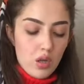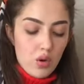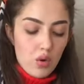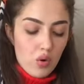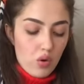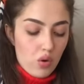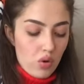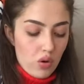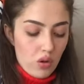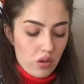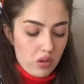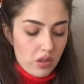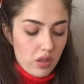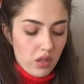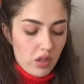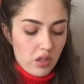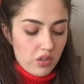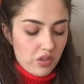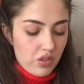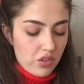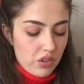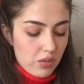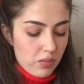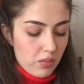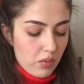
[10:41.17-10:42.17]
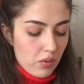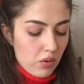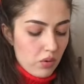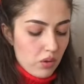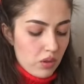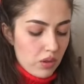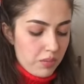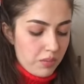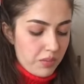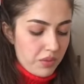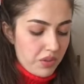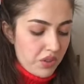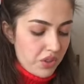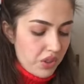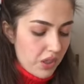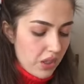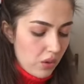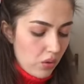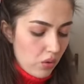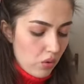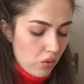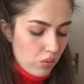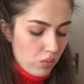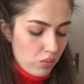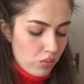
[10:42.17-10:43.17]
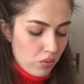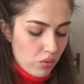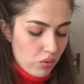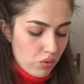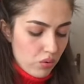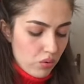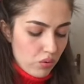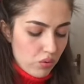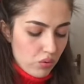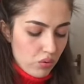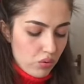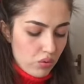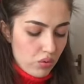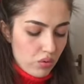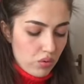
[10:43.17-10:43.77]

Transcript: O an acil böyle bir şey olmuştu.